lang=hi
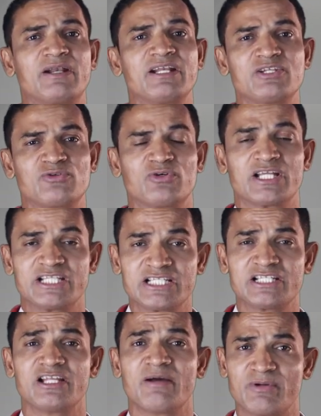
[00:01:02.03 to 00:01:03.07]
पर नहीं छोड़ना
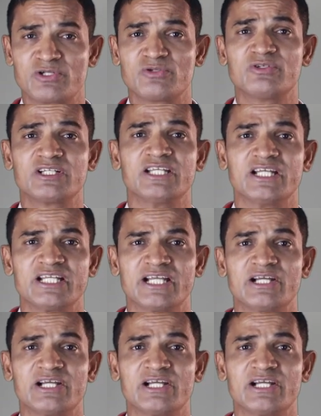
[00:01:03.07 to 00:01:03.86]
जिसने अपॉर्चुनिटी देनी